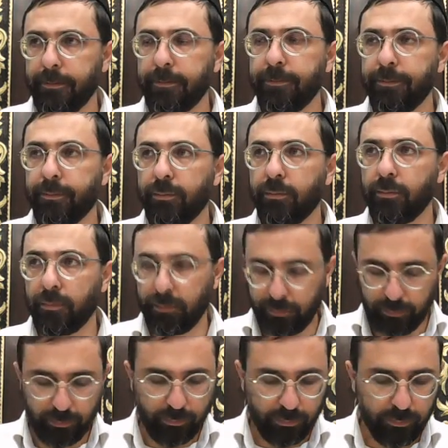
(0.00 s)
Ah, il n'y avait
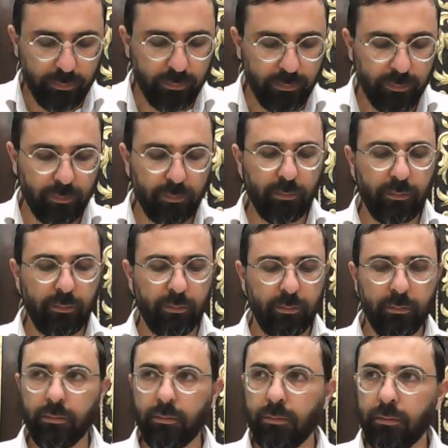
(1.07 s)
pas deux plaques et la
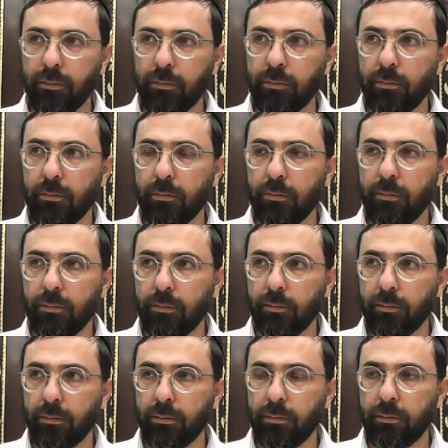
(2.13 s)
nouvelle et celle de la
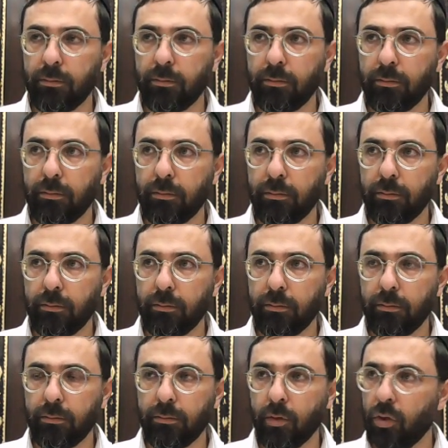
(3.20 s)
semaine dernière
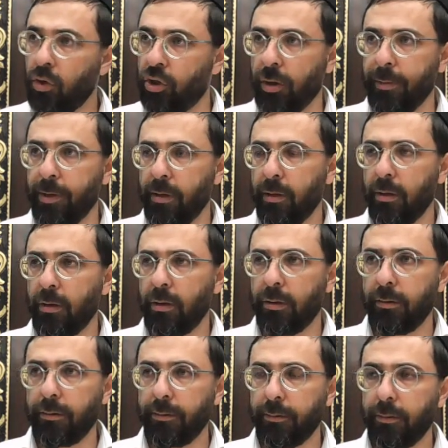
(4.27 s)
Celle qu'on a fait le
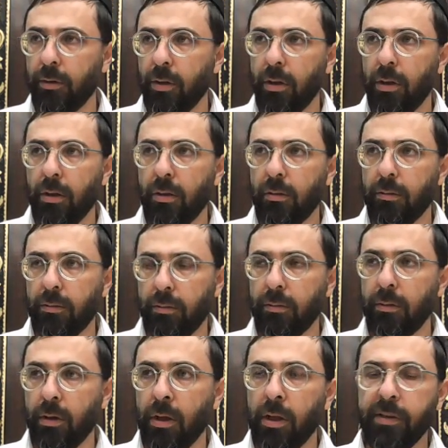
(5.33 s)
vendredi et
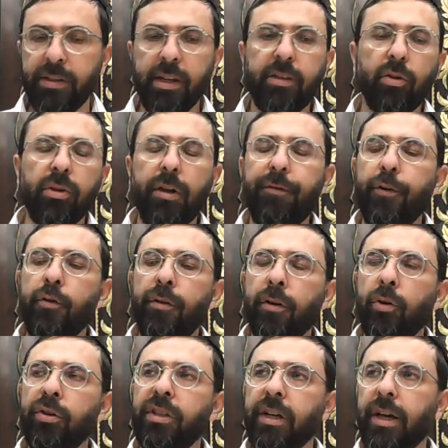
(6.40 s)
celle qu'on va manger. Celle qu'on a fait le
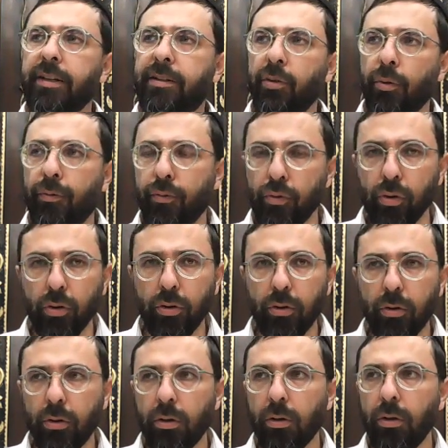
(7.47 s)
vendredi restée au four.
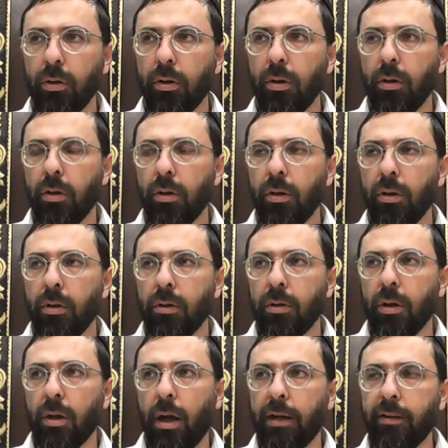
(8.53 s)

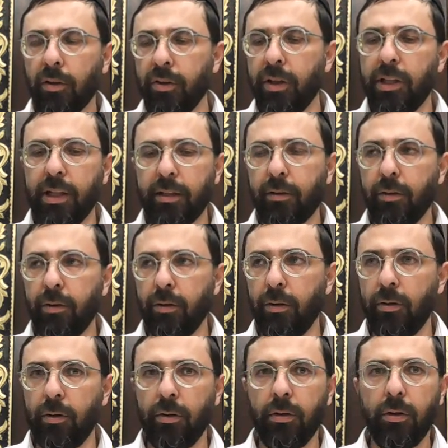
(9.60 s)
Attendez d'être
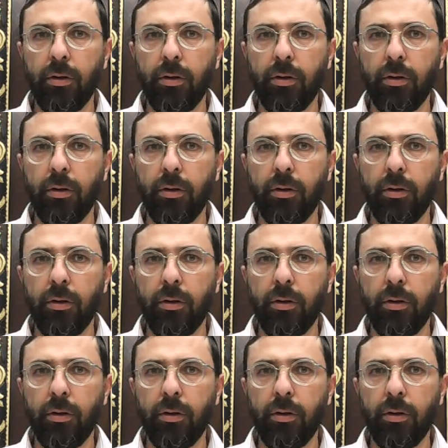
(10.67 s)
euh,